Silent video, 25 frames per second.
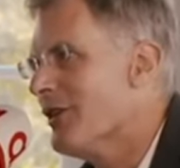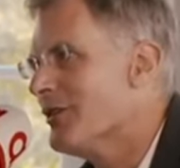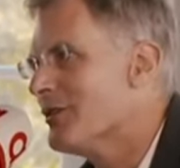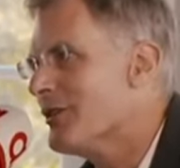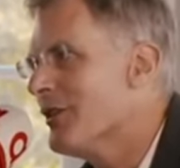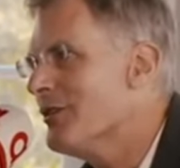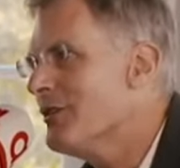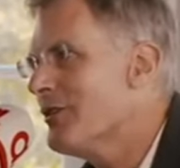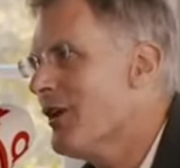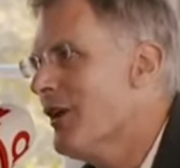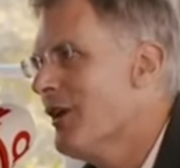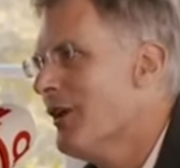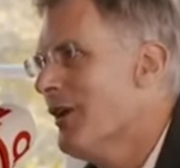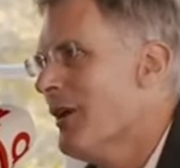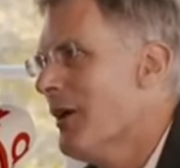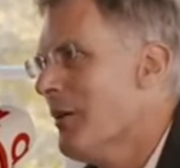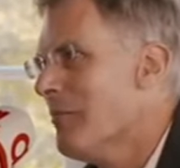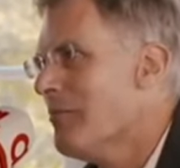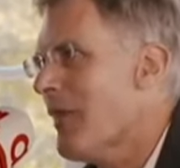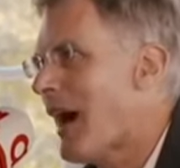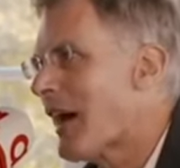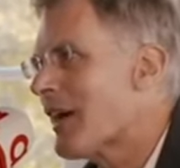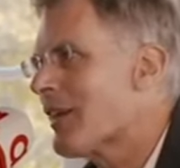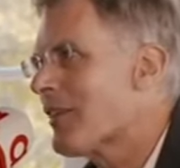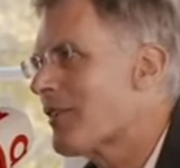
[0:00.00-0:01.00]
Nicht?
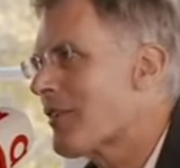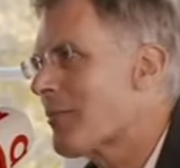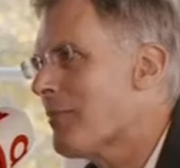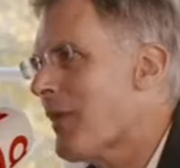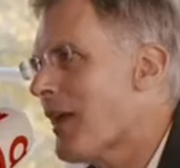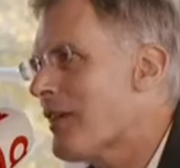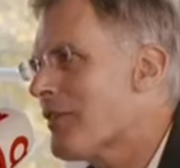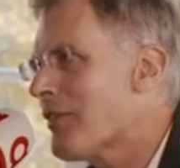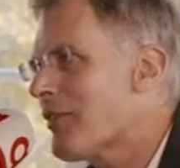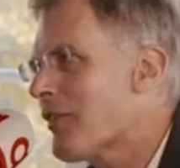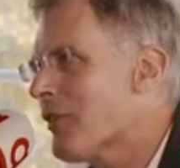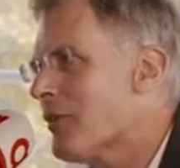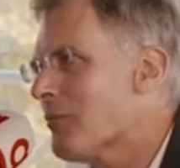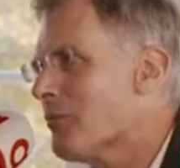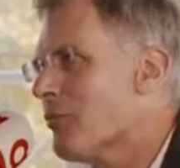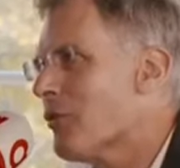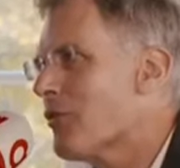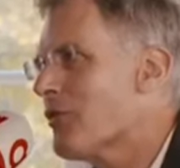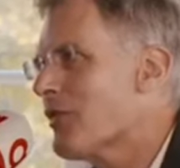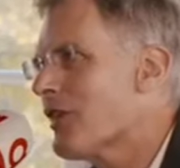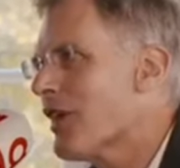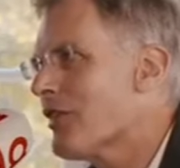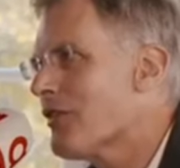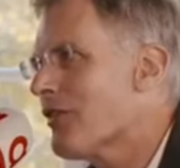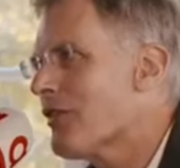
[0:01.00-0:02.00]
Mangels Besseren
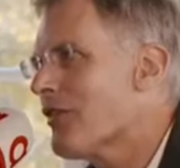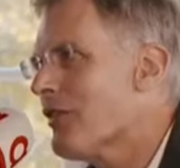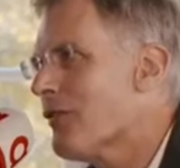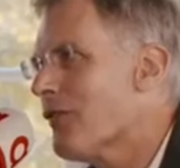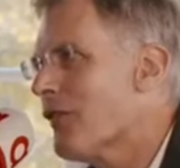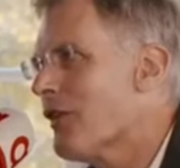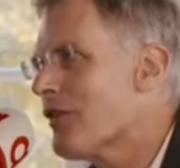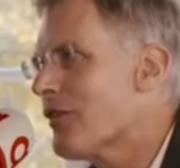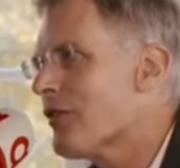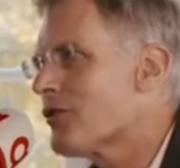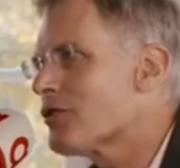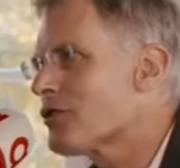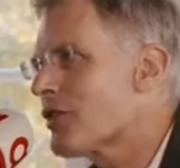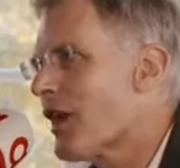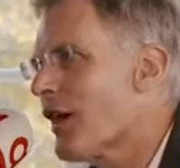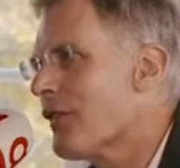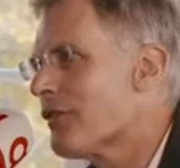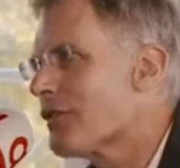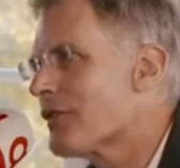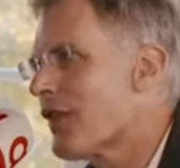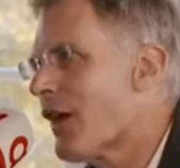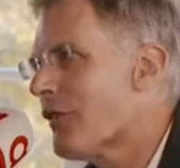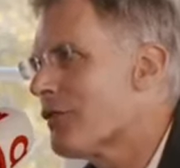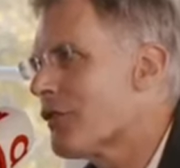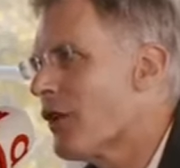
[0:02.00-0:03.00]
muss jetzt die
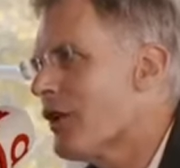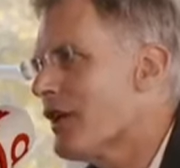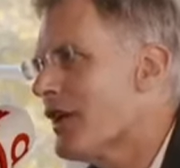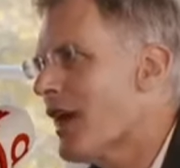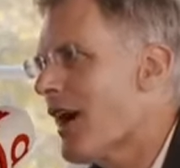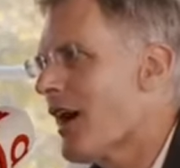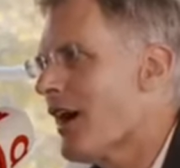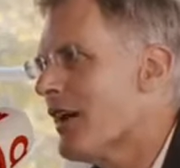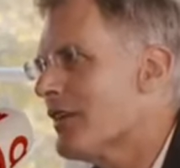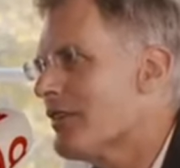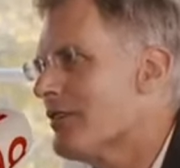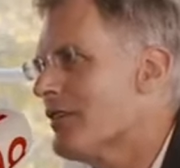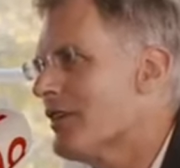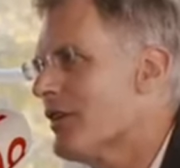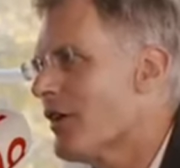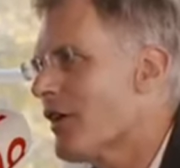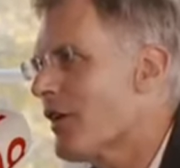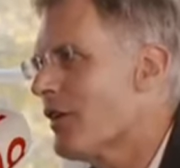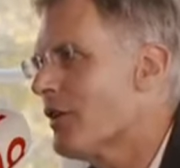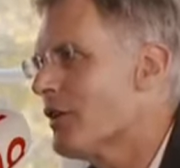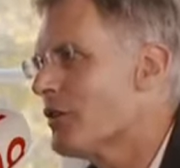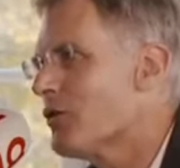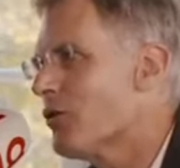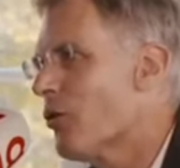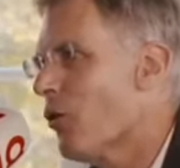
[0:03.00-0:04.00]
Wissenschaft dafür herhalten. Die
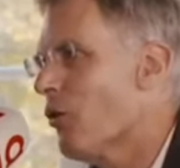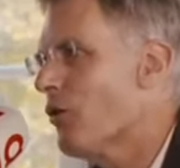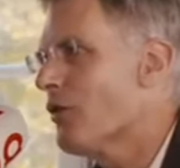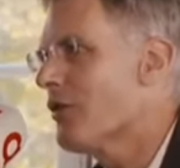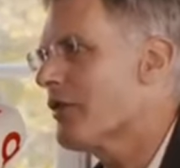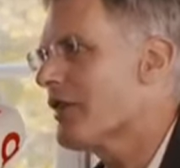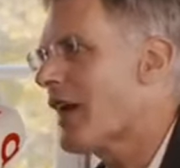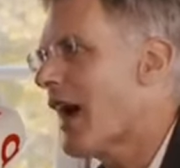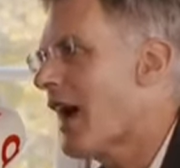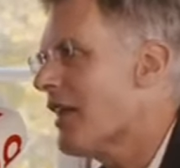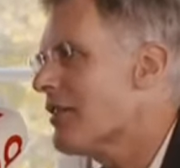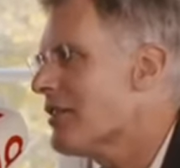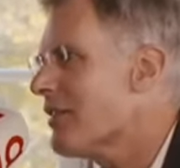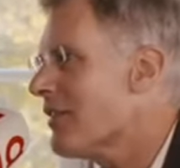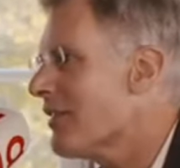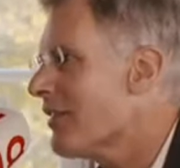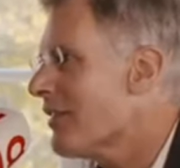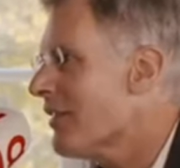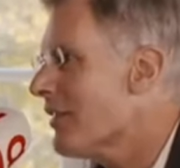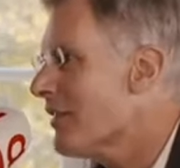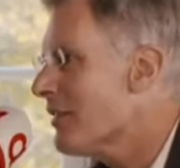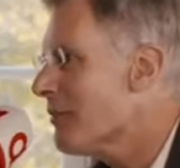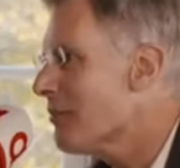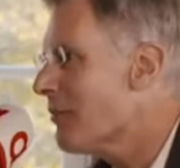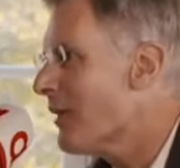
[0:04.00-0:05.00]
Religion kann es
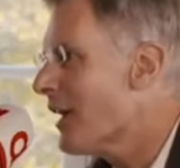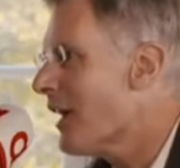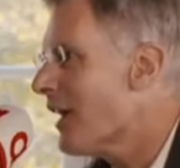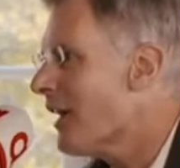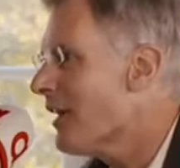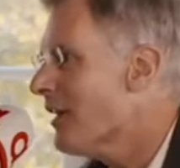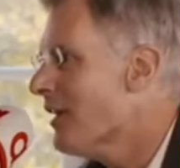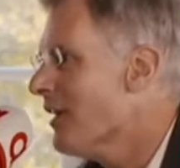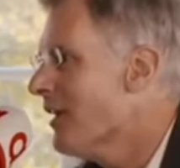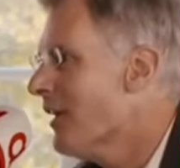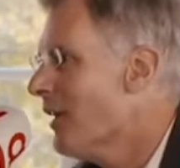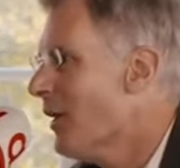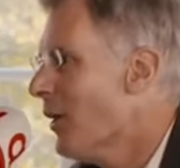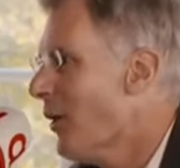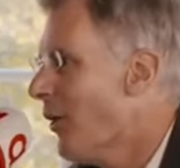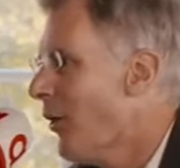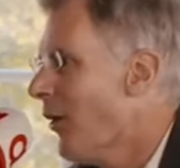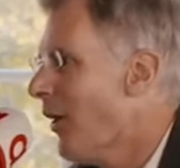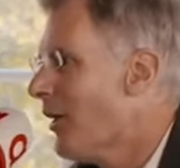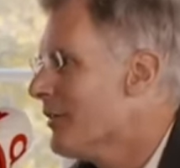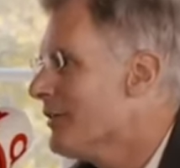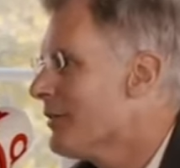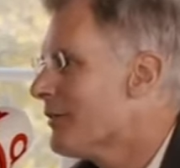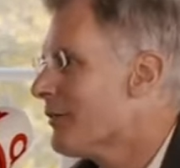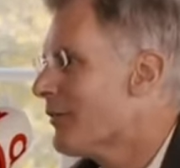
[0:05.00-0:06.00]
nicht mehr,
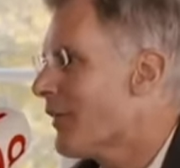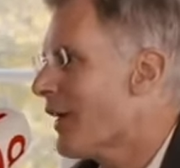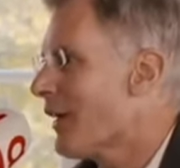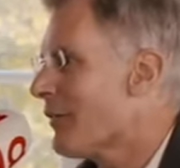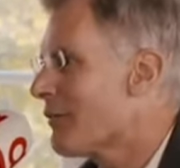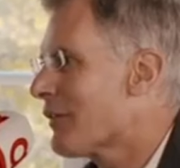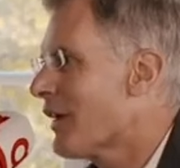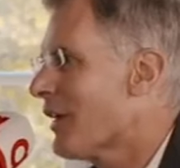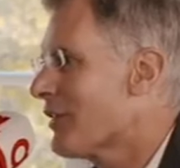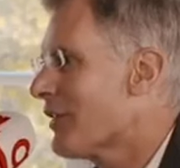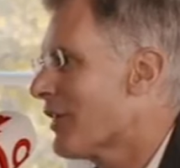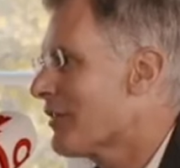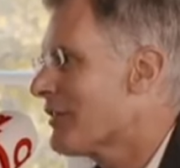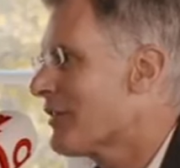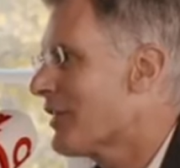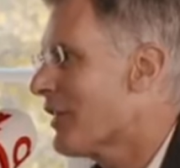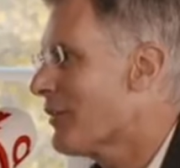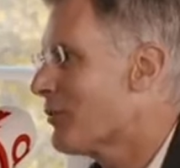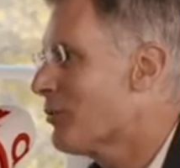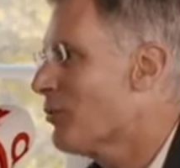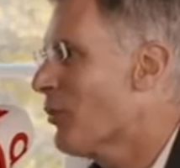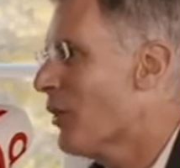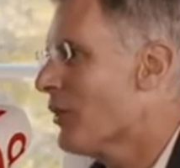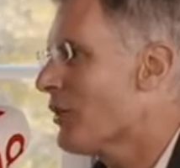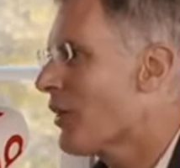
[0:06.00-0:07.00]
und weil, weil das
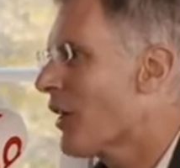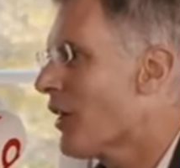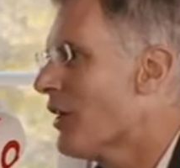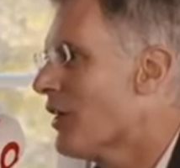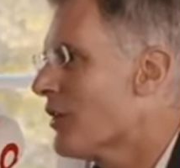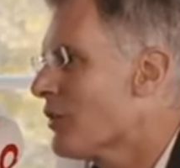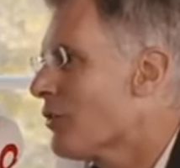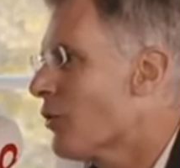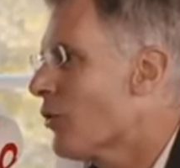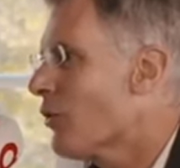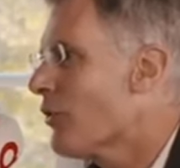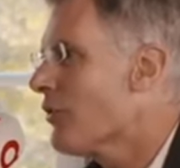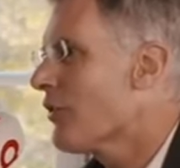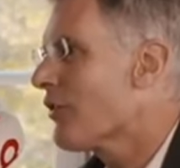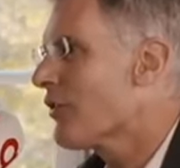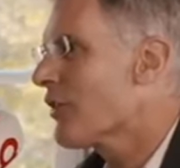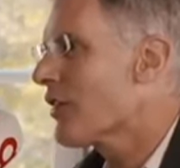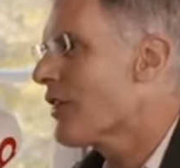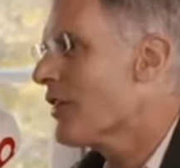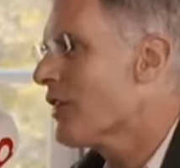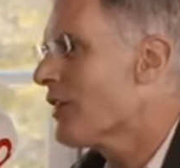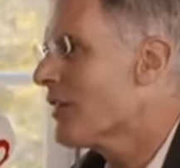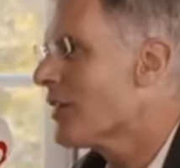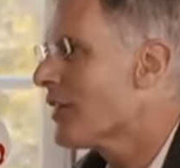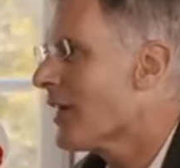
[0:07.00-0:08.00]
hat nur in
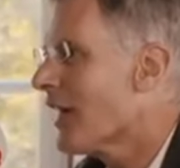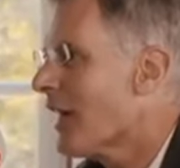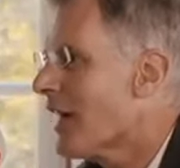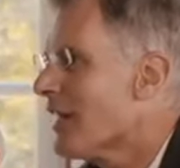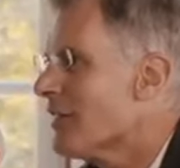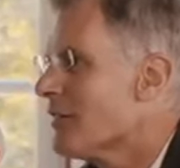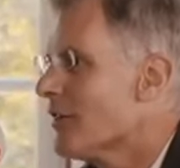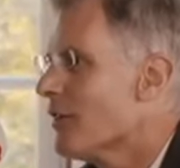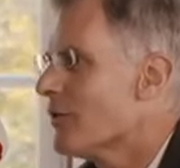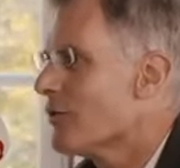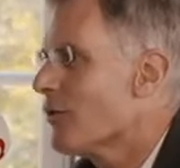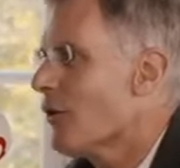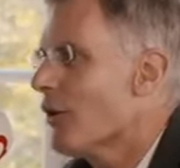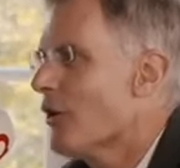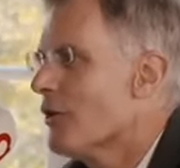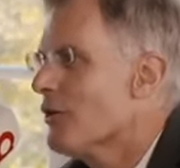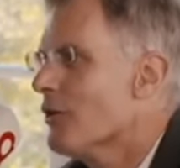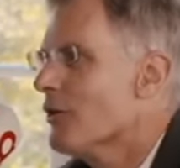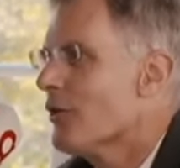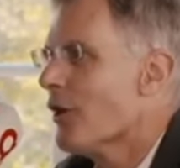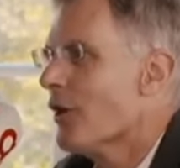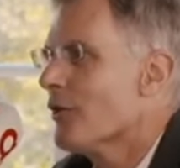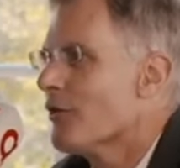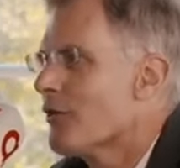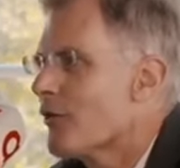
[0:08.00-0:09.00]
Religionskriegen geendet
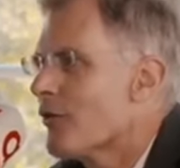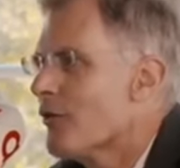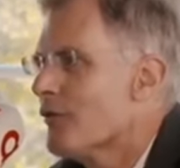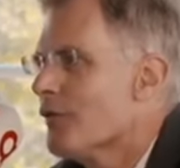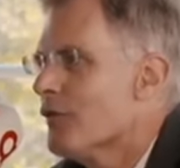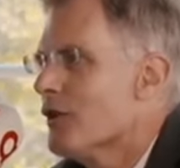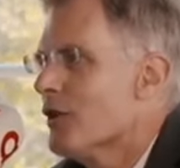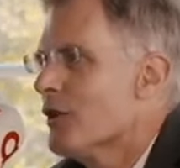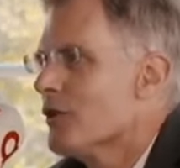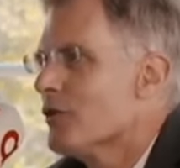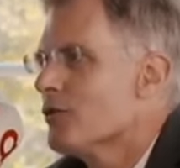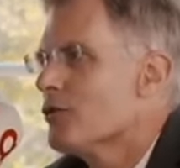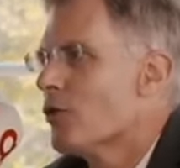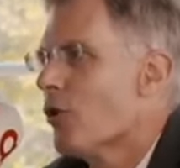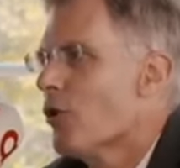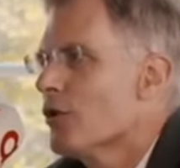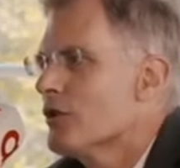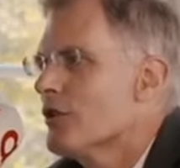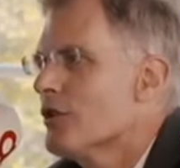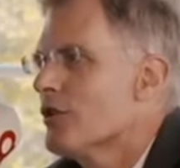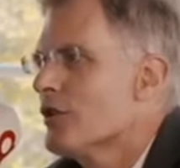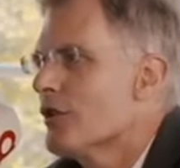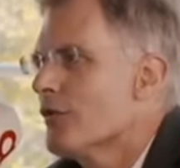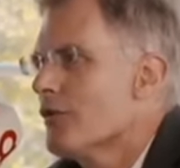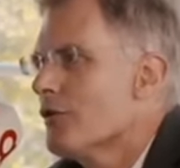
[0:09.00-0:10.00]
und, und zu vielen
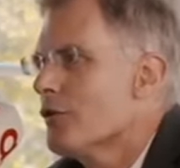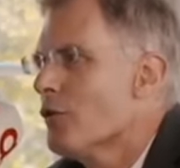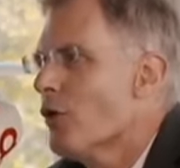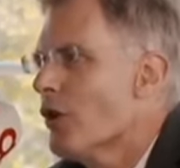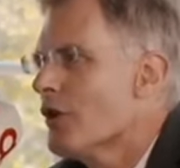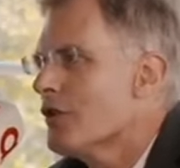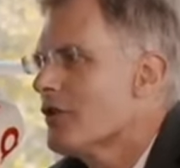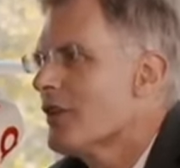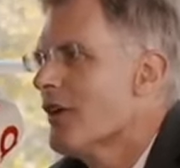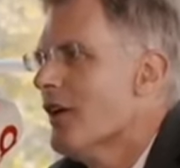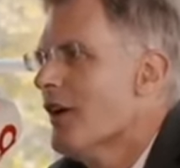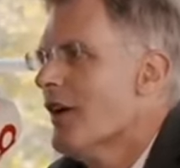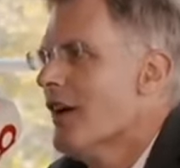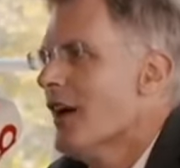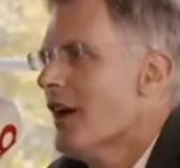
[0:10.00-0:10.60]
Toten geführt.